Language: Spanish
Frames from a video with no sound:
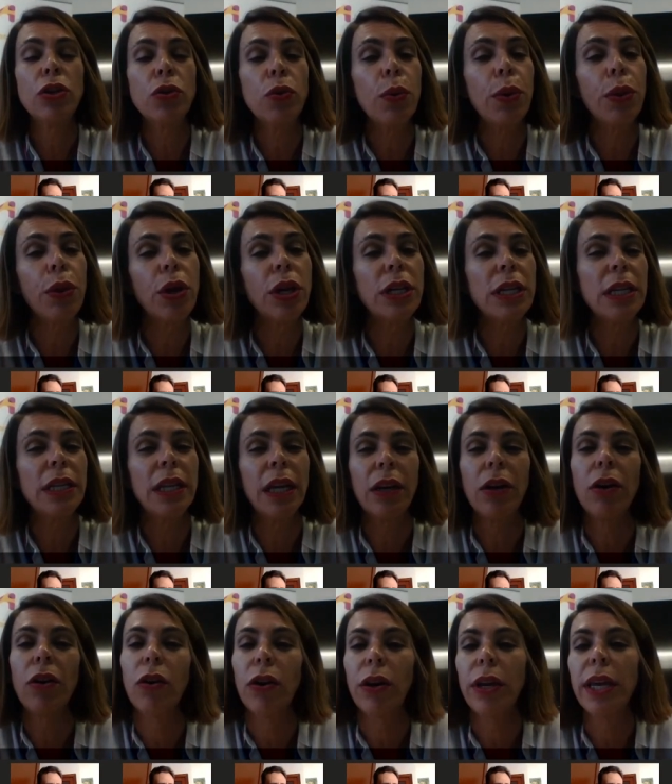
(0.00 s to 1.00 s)
soluciones y
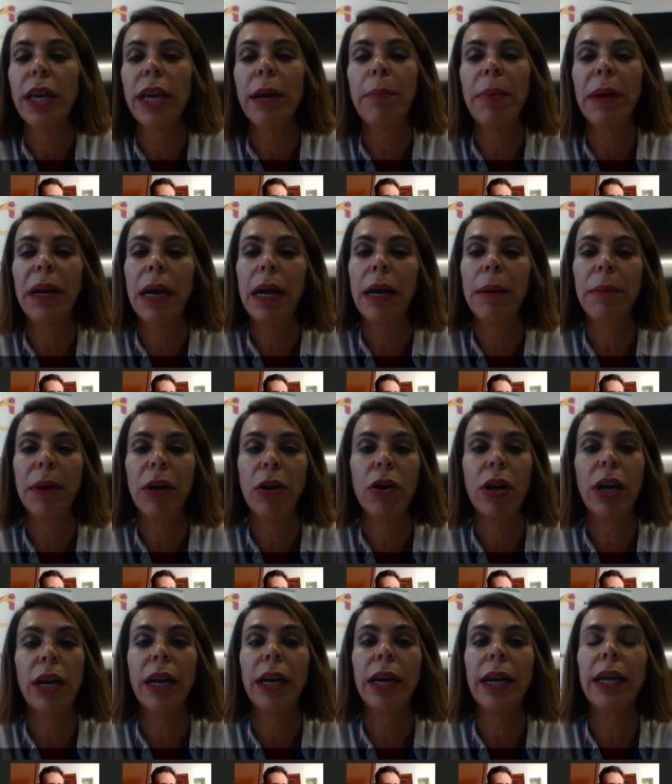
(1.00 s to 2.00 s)
tecnología para
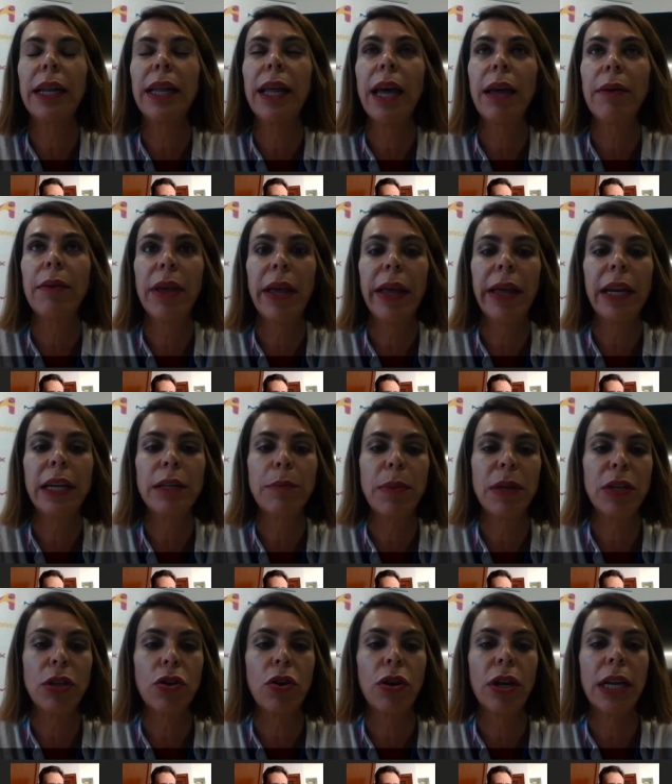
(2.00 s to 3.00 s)
mejorar la calidad de vida de las
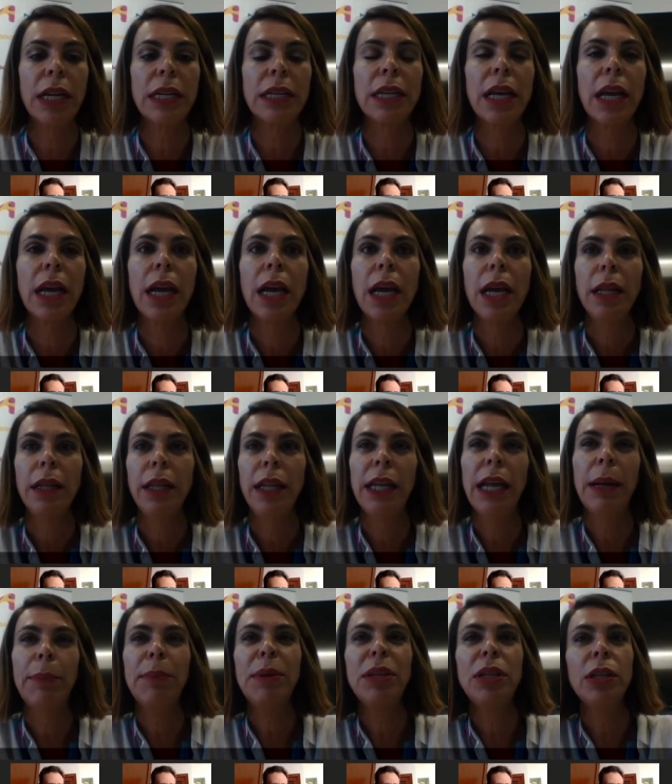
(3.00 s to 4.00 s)
personas.
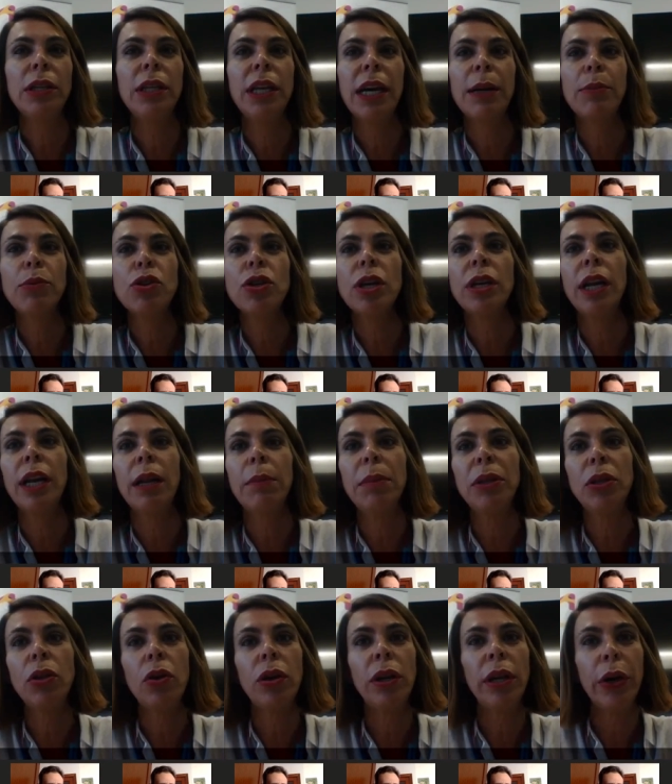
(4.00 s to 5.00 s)
Digamos que en el
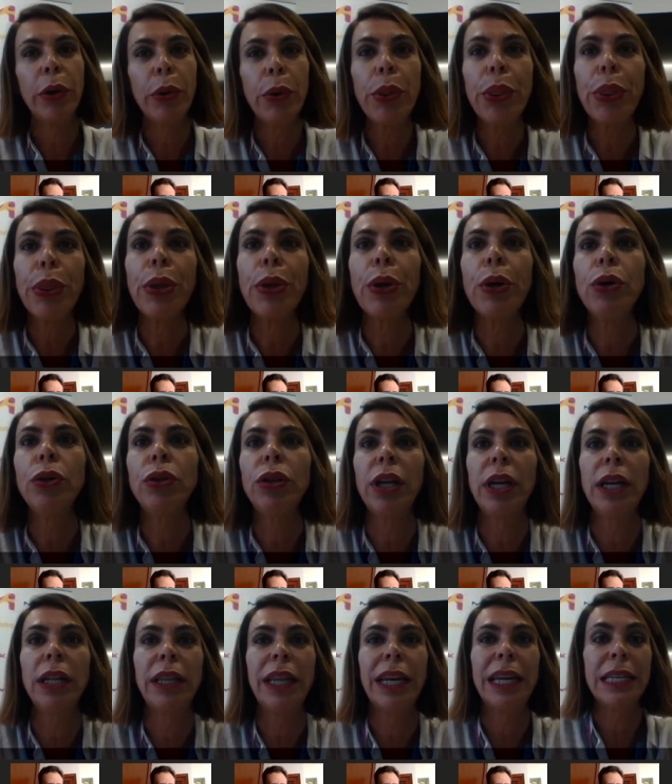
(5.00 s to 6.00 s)
ámbito del negocio
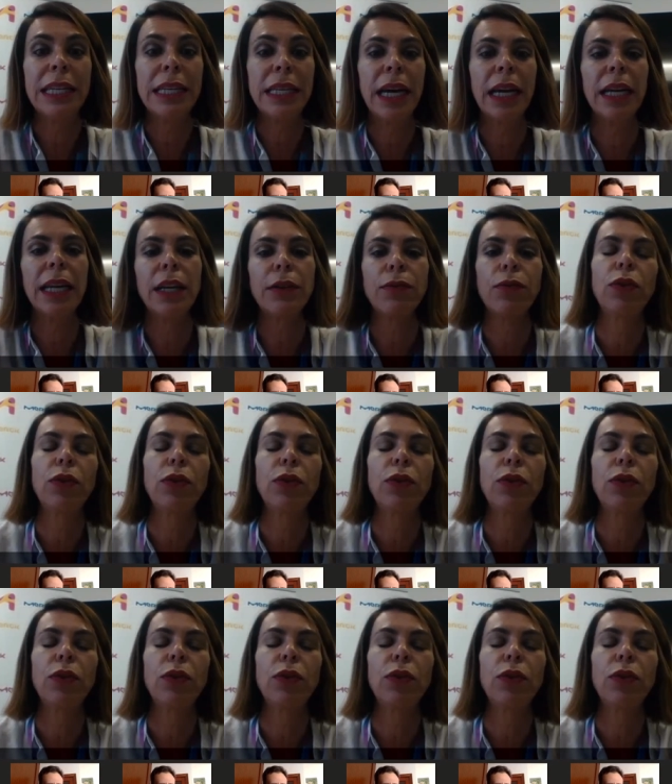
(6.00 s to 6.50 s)
tiene tres áreas